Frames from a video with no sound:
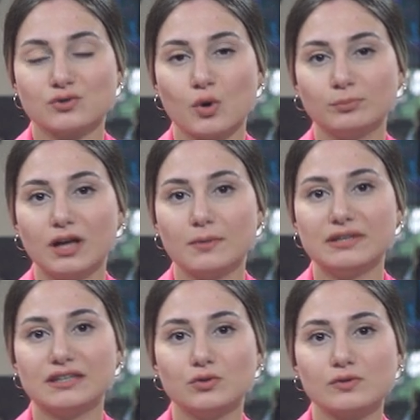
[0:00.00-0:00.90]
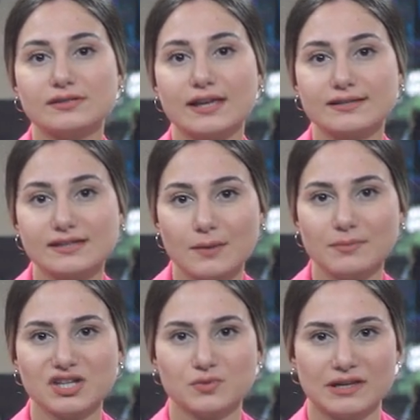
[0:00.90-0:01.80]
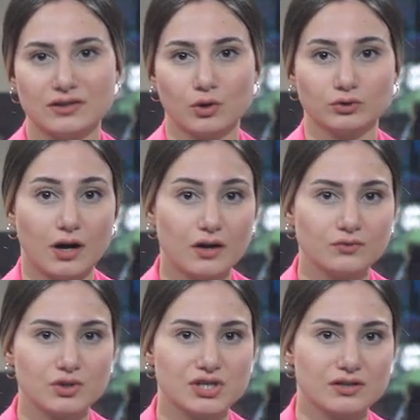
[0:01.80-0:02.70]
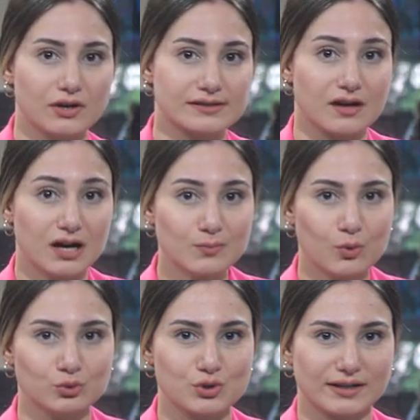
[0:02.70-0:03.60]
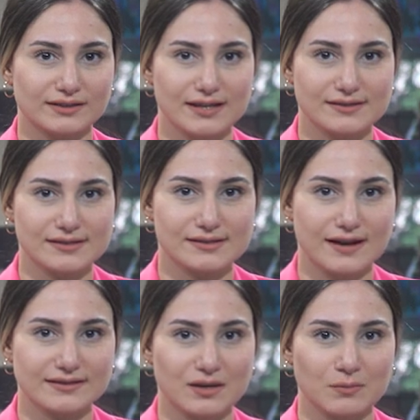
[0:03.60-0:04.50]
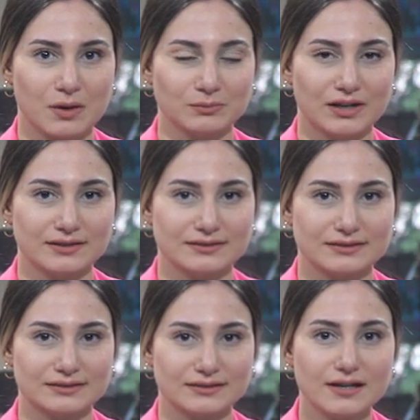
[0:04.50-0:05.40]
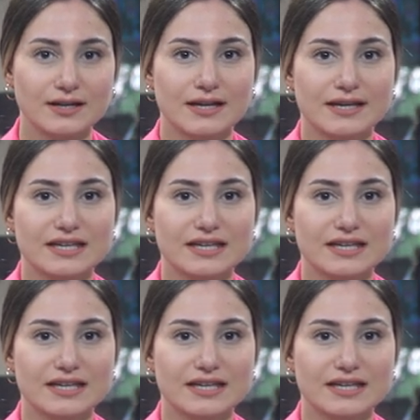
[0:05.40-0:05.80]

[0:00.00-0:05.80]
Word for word: toplam 285 milyon avro ciroya kadroya sahip olacak tesisler tamamlandığında